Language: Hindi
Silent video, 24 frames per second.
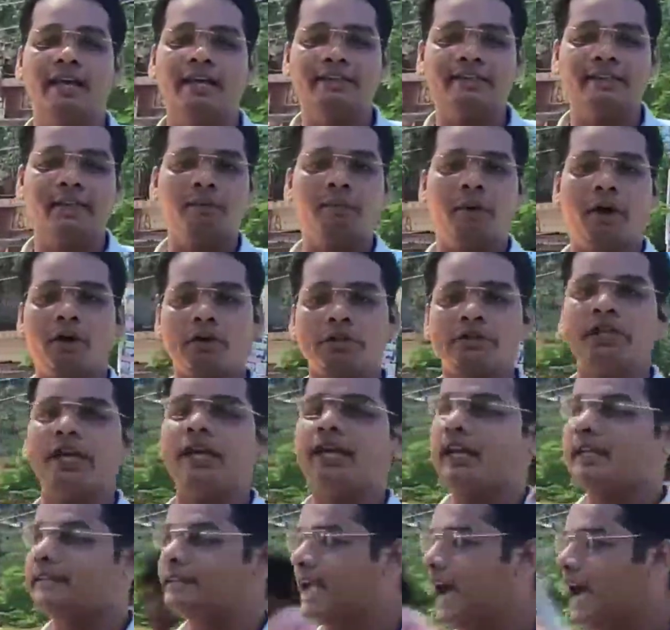से इस
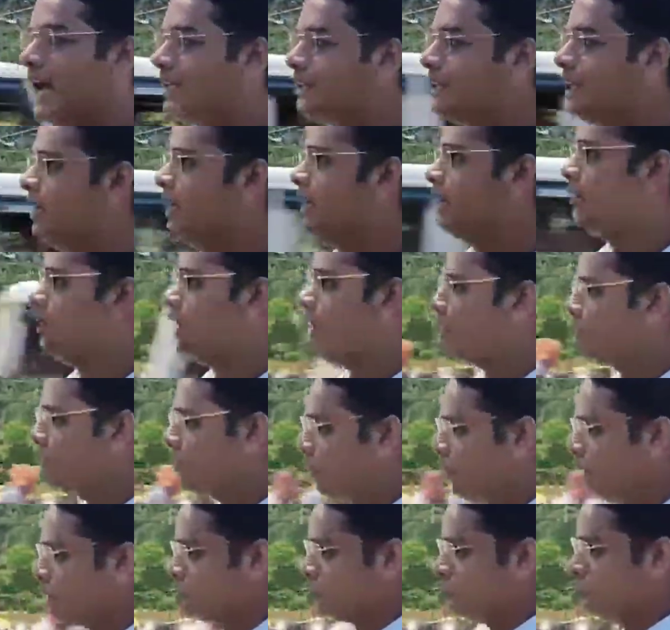भरोसे के साथ कि
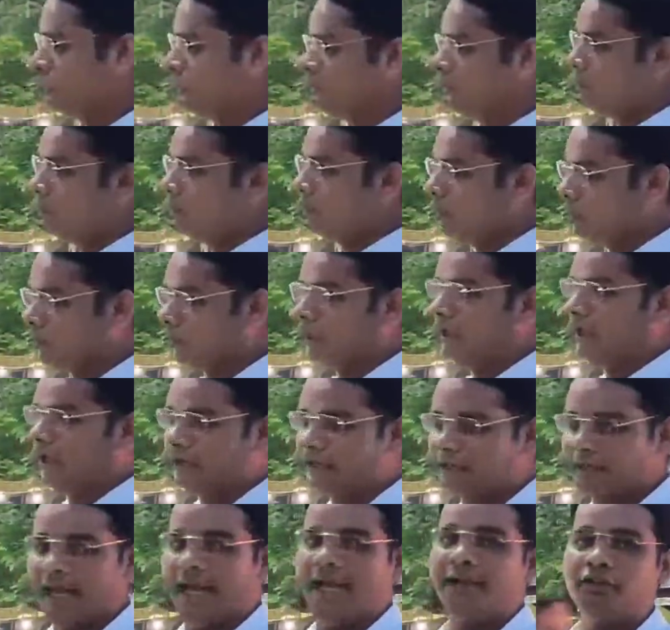अब कोई छोटी मोटी
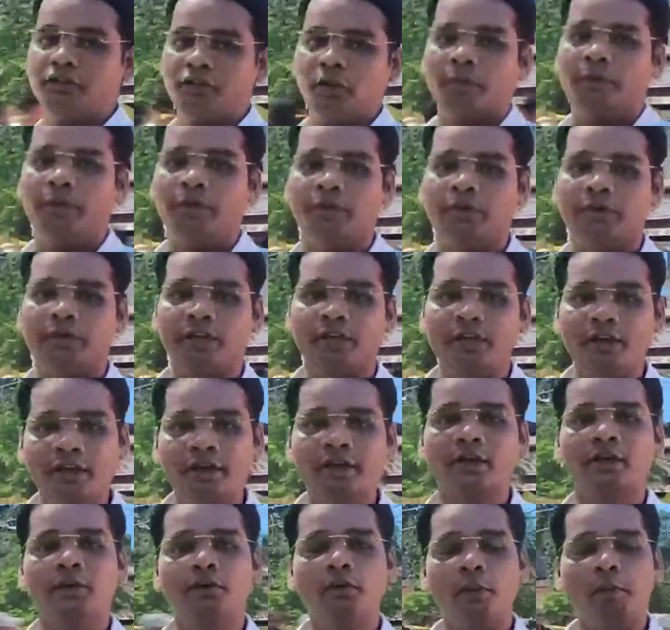घटनाएं जो भी होंगी
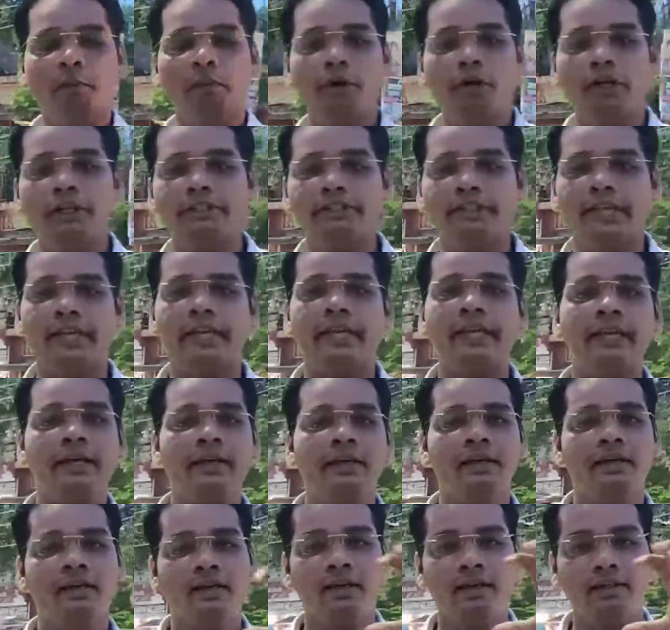वो पुलिस के
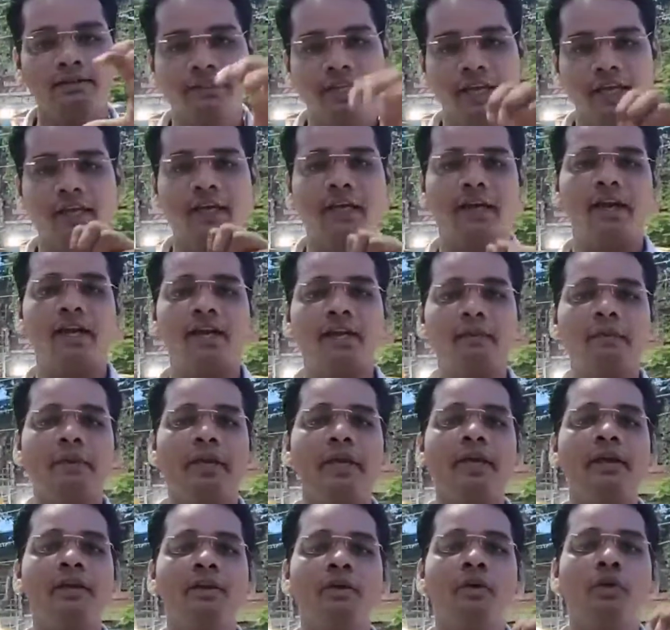देख रेख
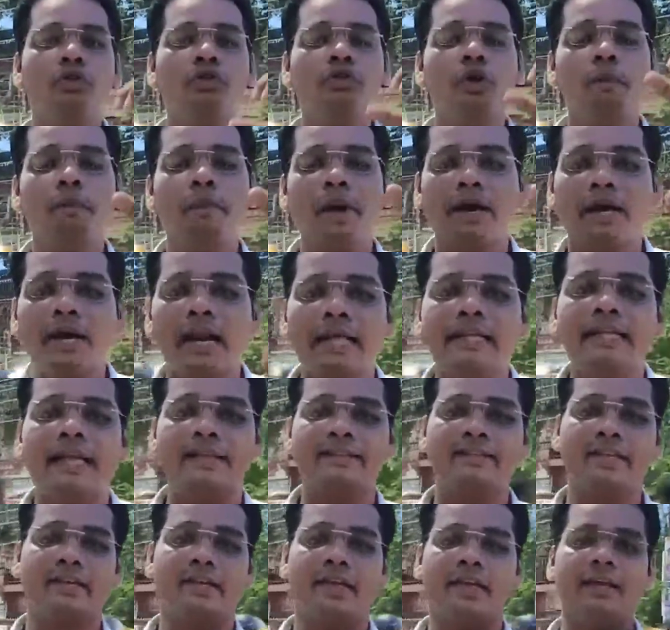में उसको पकड़ा
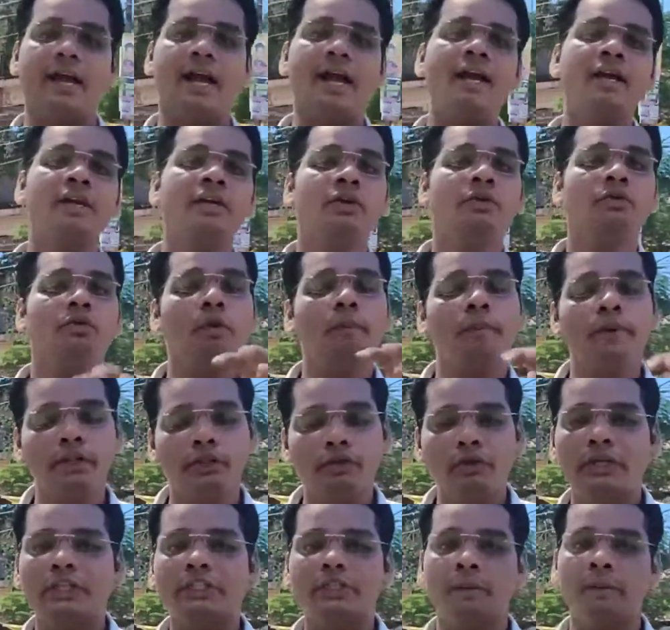जा सकेगा वो
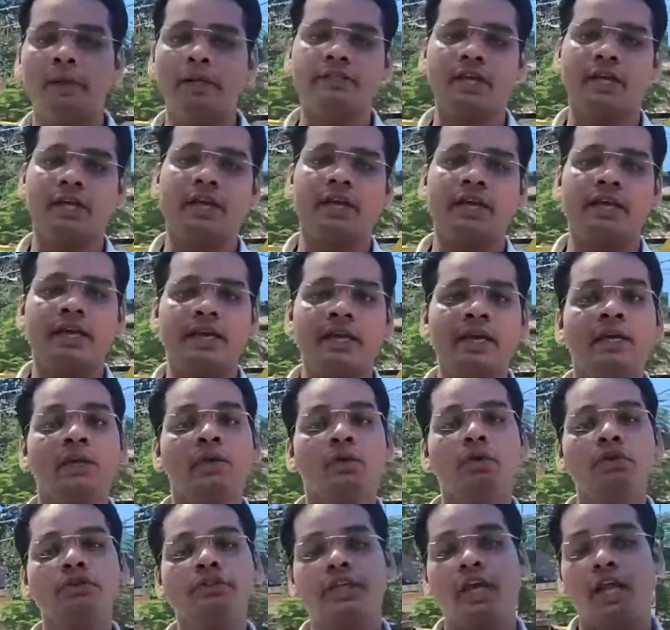विजुअल्स मिल सकेंगे
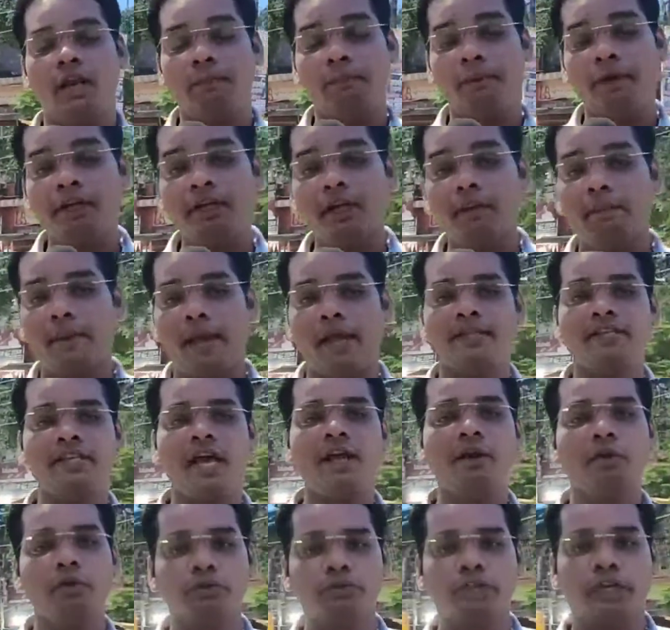उस कल्प्रिट की
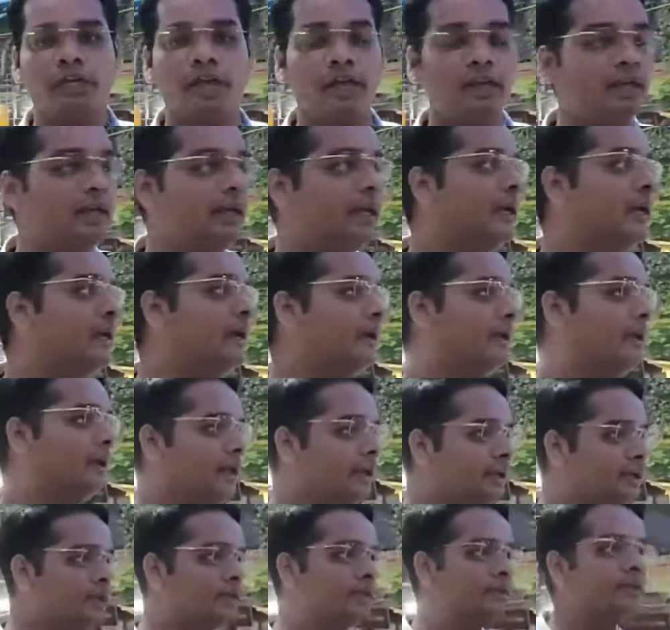पहचान हो सकेगी
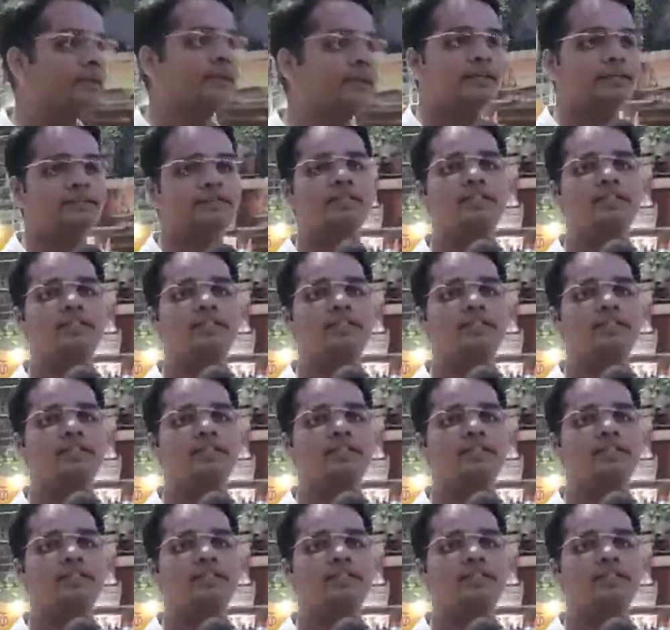लेकिन